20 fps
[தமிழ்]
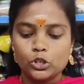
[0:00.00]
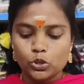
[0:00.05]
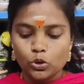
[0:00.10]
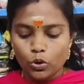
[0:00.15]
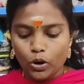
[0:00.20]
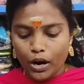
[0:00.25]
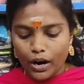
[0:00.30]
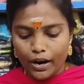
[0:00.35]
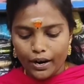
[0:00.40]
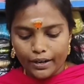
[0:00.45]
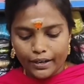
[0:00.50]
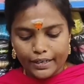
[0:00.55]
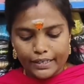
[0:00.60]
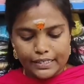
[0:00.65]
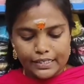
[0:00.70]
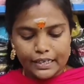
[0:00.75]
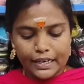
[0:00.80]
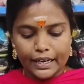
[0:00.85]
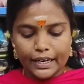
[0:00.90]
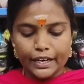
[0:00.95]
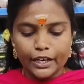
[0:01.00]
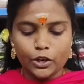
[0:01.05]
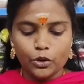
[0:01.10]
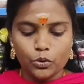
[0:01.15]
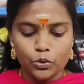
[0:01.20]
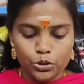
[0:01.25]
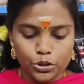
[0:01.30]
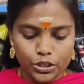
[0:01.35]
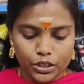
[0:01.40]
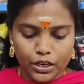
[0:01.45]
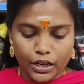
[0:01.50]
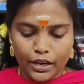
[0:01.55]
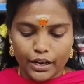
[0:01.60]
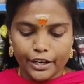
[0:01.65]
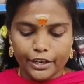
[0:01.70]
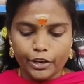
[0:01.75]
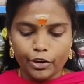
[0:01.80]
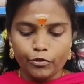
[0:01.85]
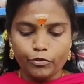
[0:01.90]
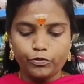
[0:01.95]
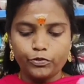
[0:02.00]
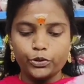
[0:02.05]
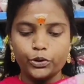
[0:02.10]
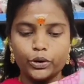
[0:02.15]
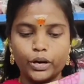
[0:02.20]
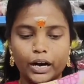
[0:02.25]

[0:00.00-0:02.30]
ஸோ கான்ட்ராஸ்ட் கலர்லயும் கொடுத்துருக்காங்க எவ்வளோ ஒரு